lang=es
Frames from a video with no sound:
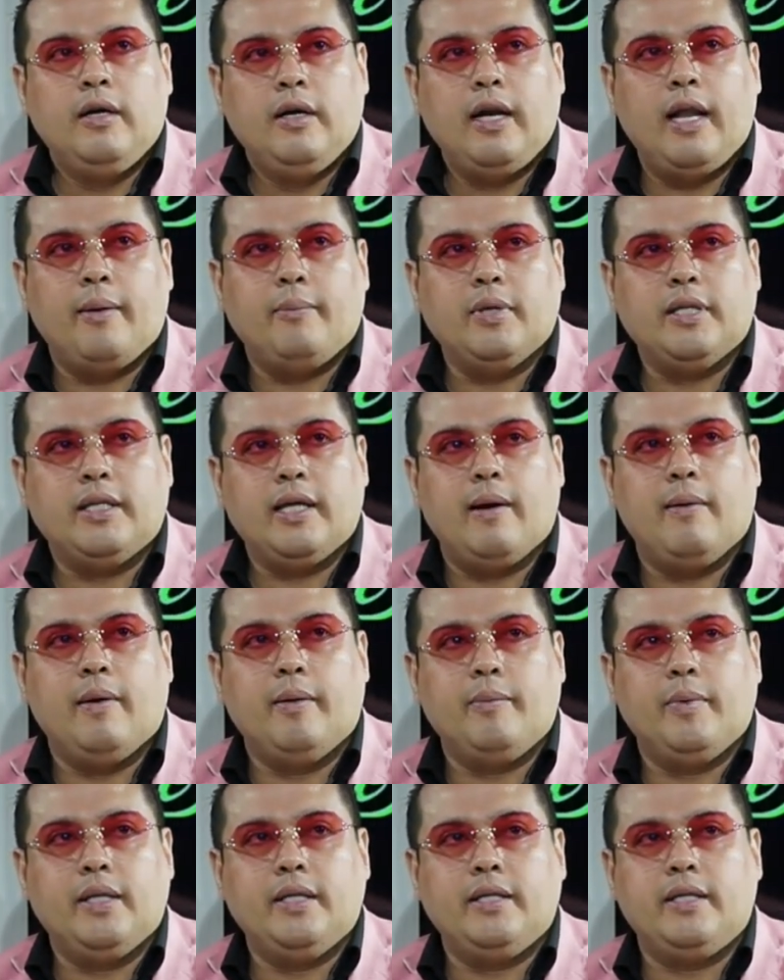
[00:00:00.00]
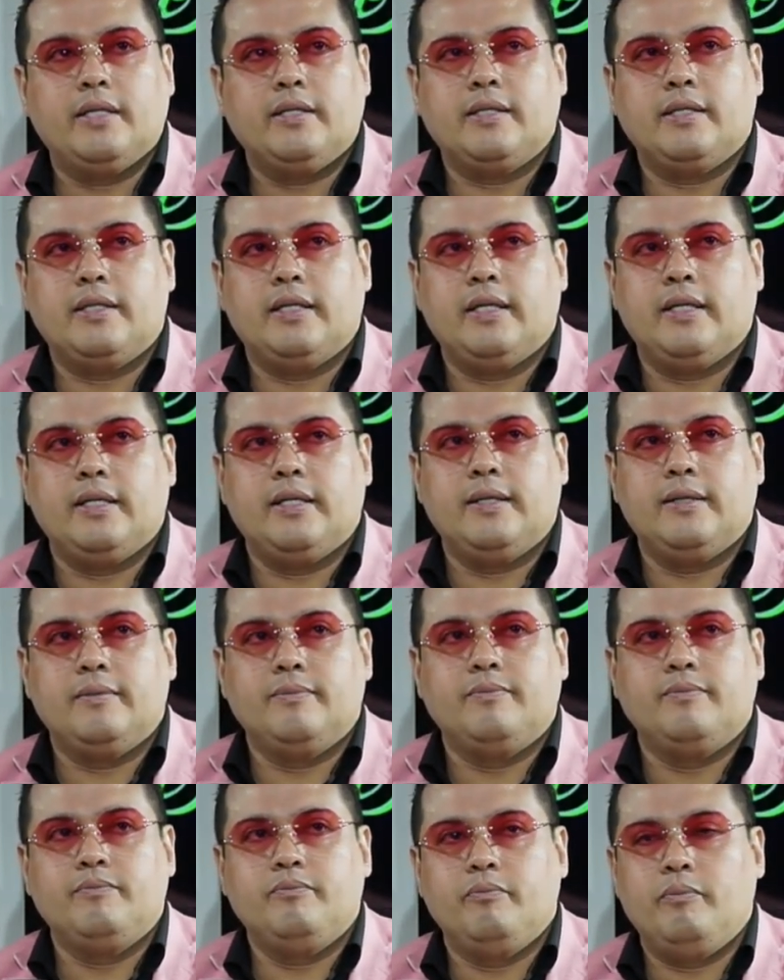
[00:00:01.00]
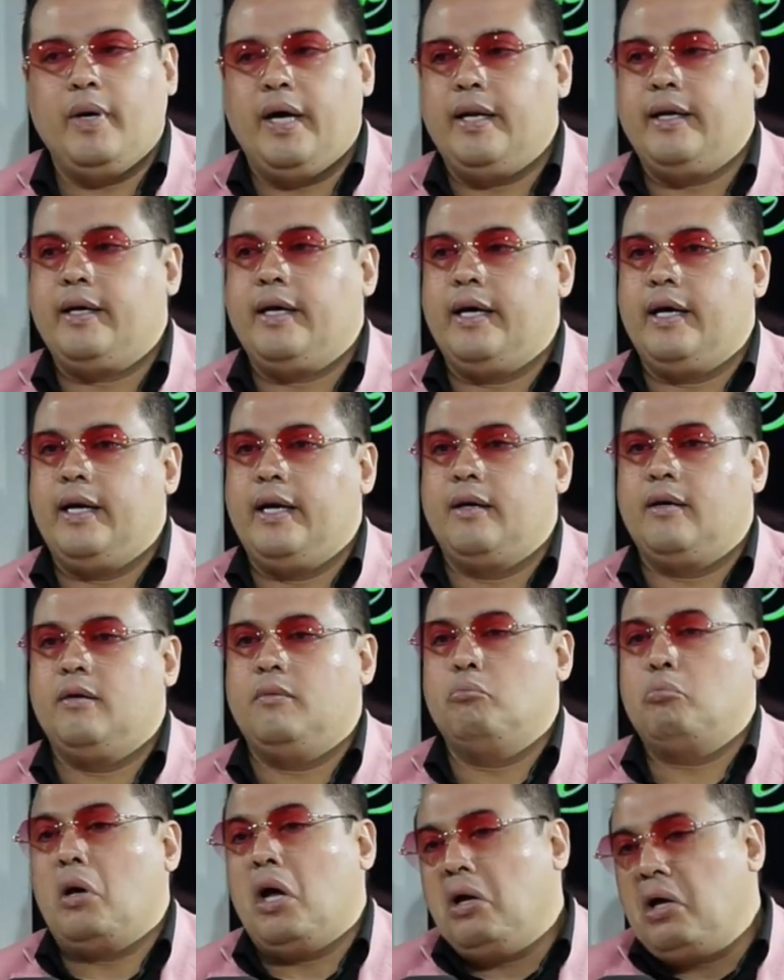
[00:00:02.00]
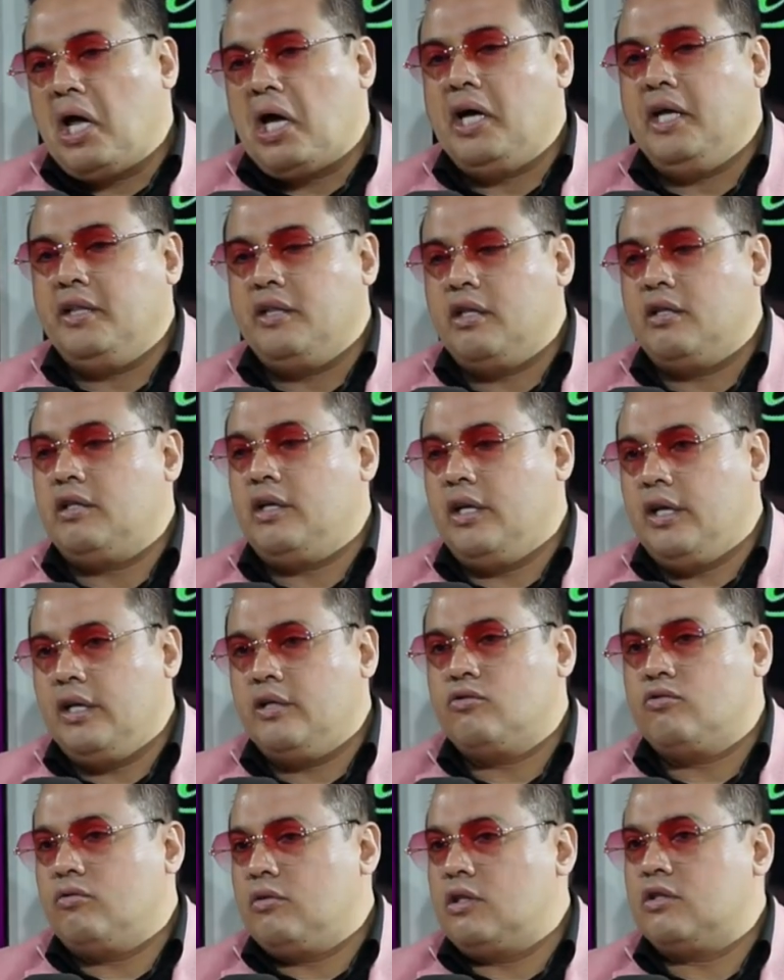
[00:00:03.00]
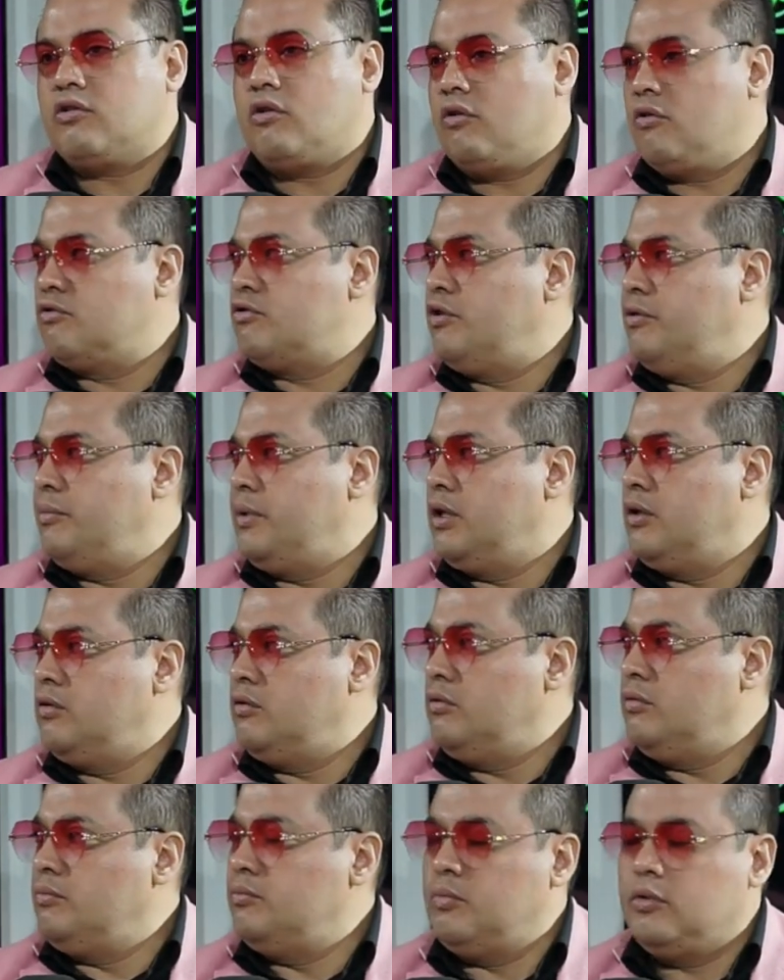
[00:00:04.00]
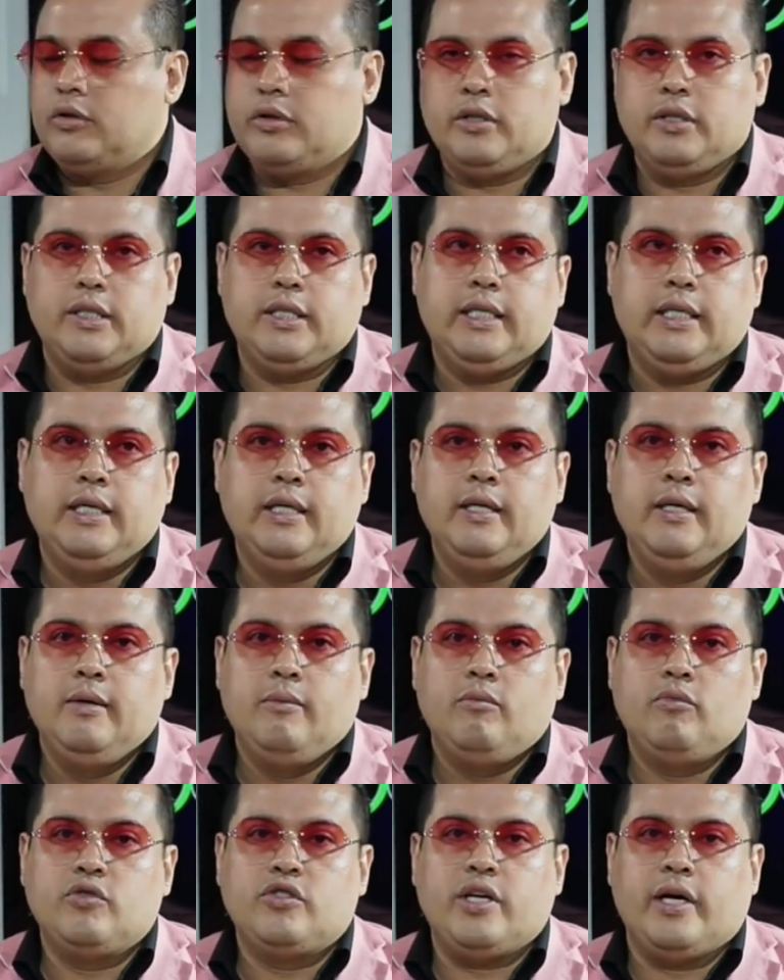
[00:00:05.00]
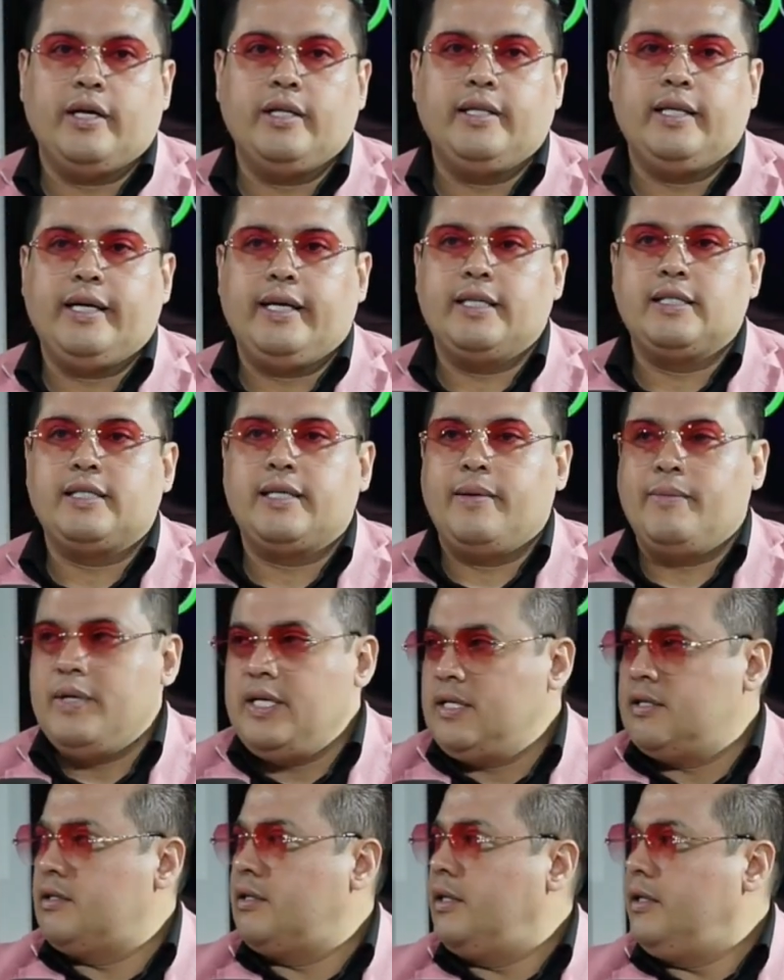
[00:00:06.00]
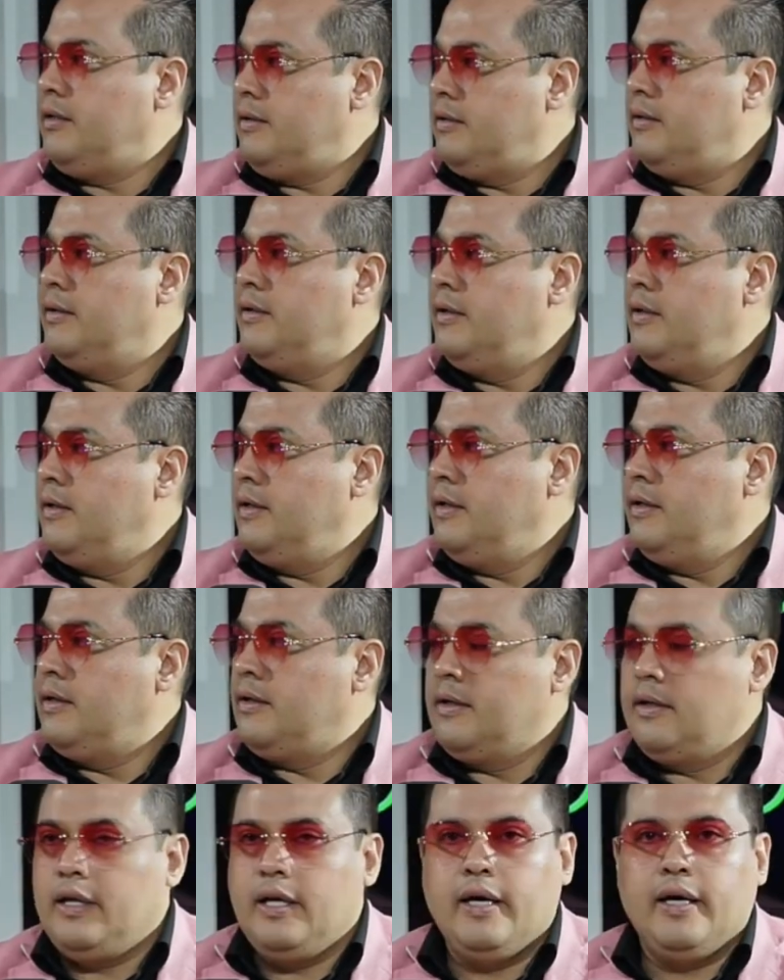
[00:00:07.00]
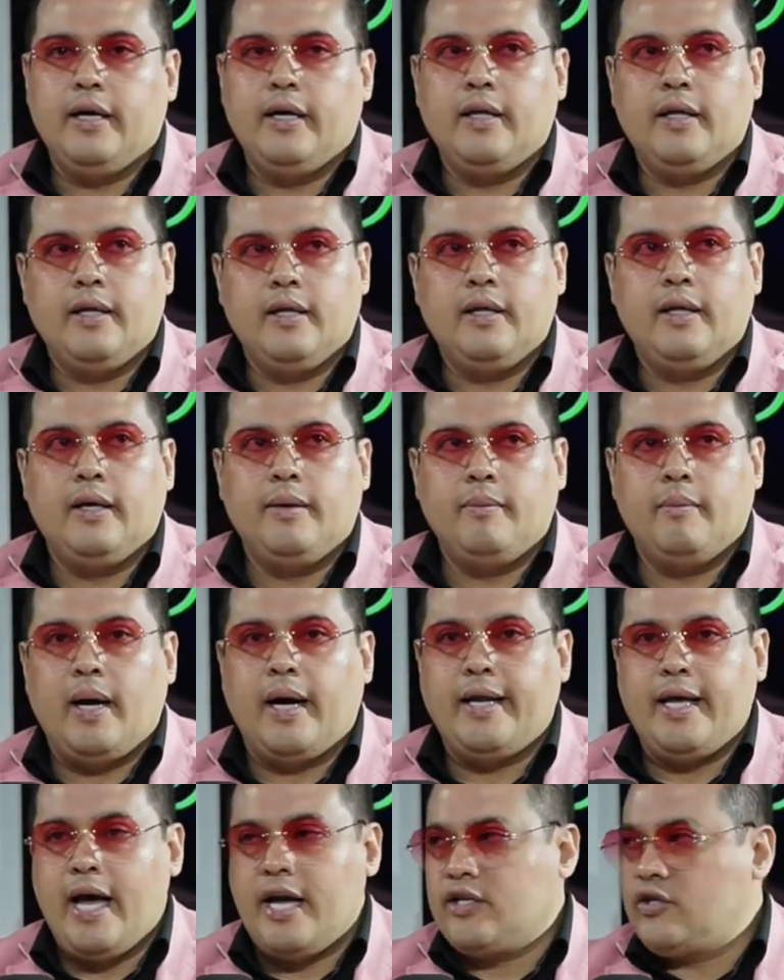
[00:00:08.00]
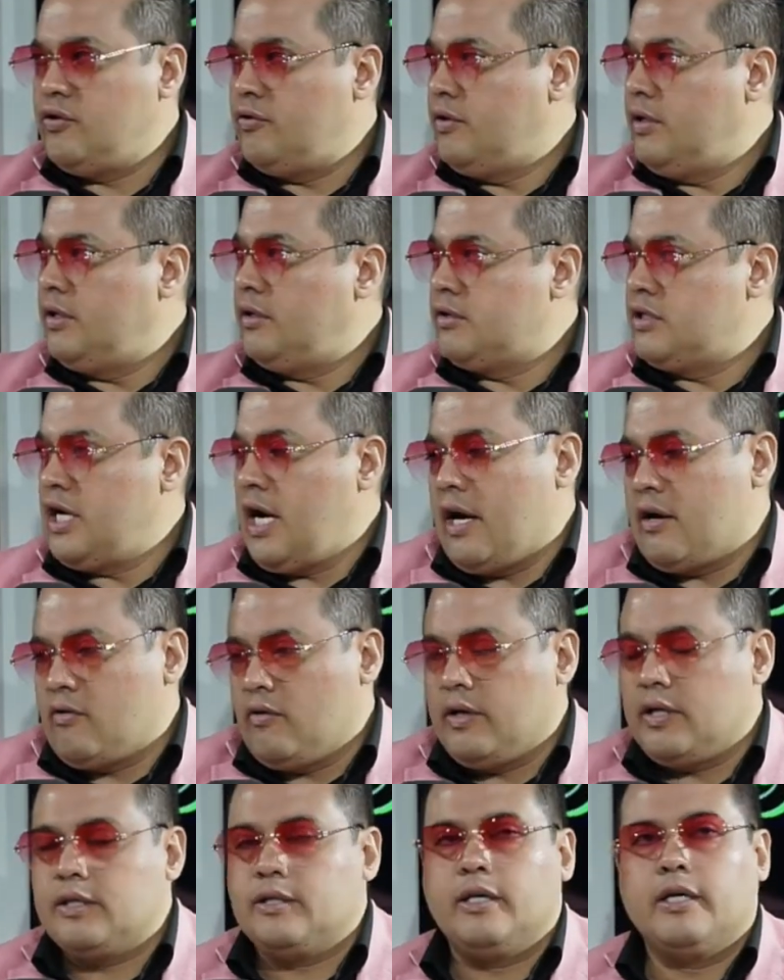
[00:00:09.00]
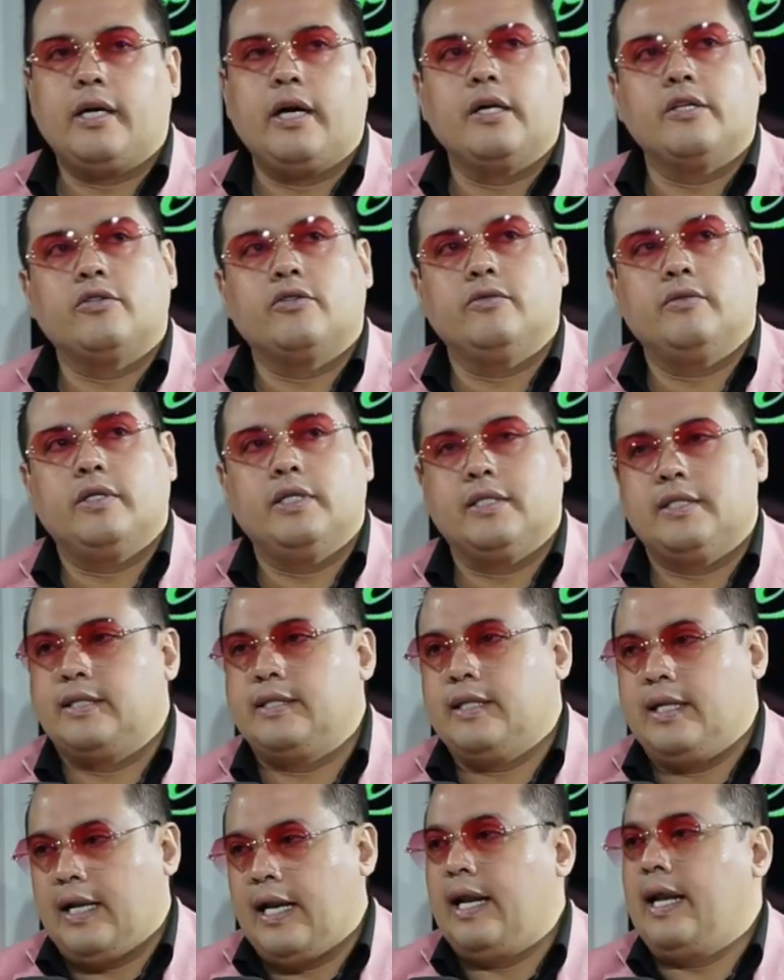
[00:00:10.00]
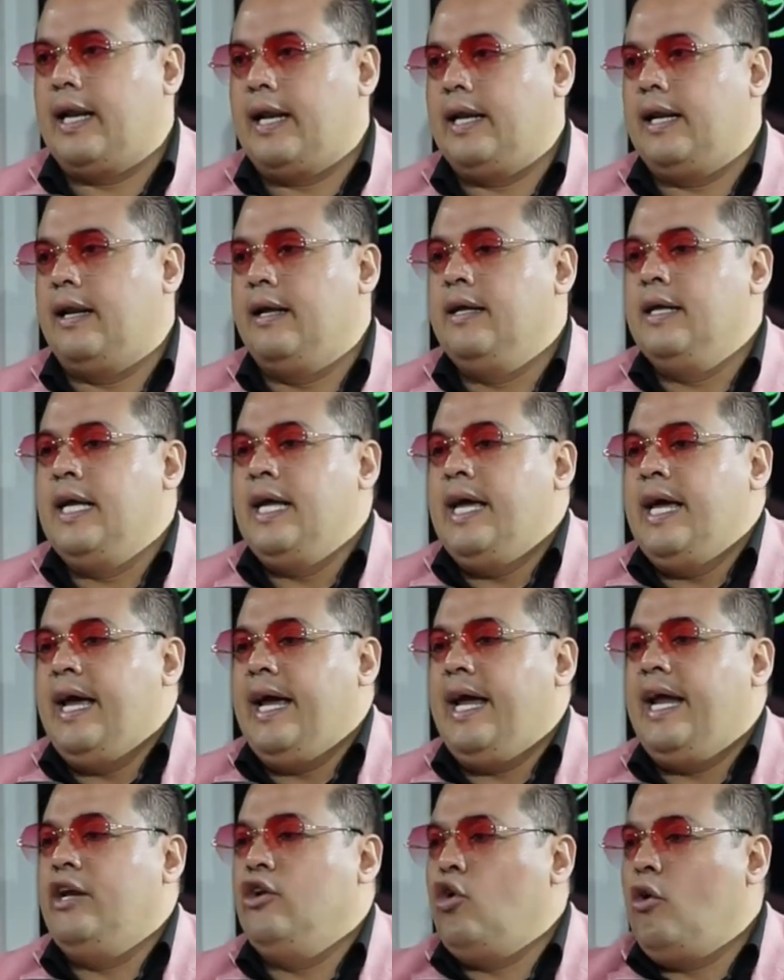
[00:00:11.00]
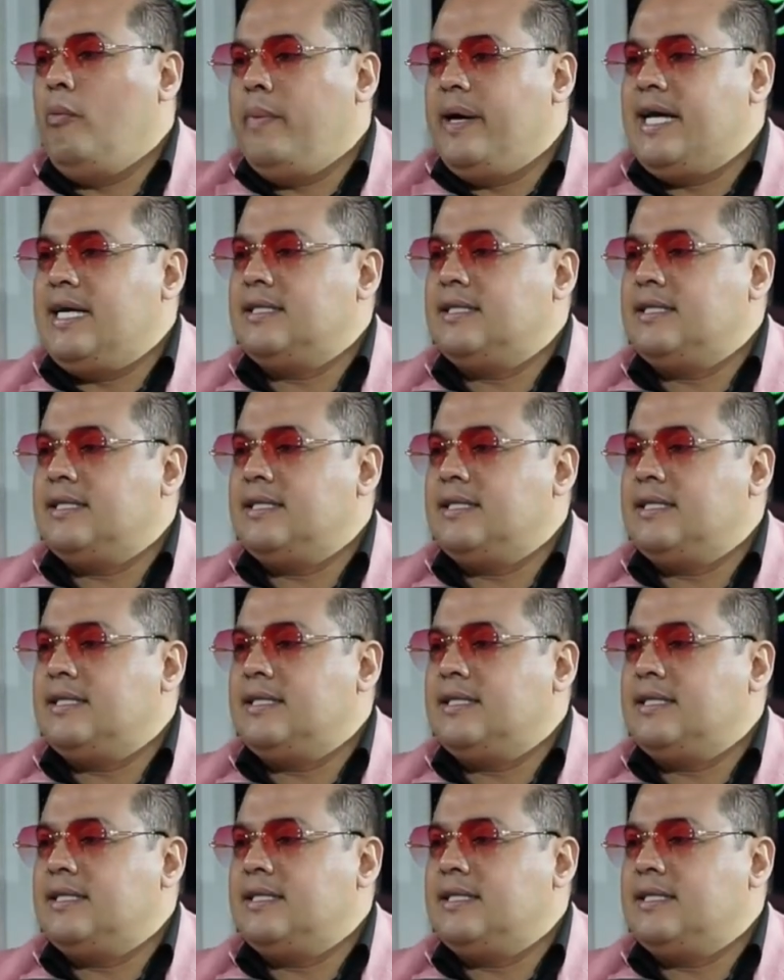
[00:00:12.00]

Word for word: lamentablemente, este, ver que la gente tiene su desconocimiento, porque mucha gente que se viste de, de mariachi o de charro, en este caso, que es el nombre